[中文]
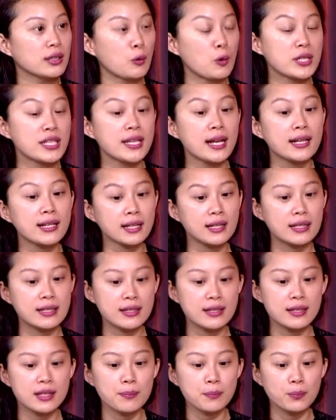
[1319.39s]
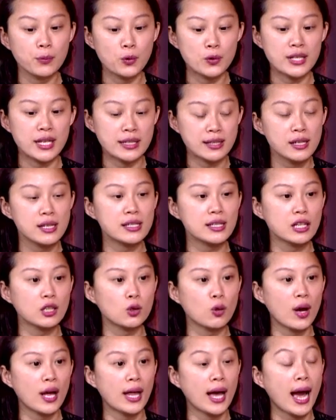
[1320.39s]
我现在可能这个目前这个阶
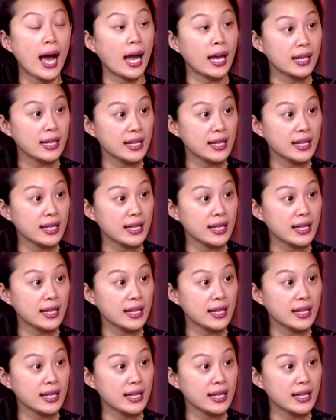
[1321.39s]
段还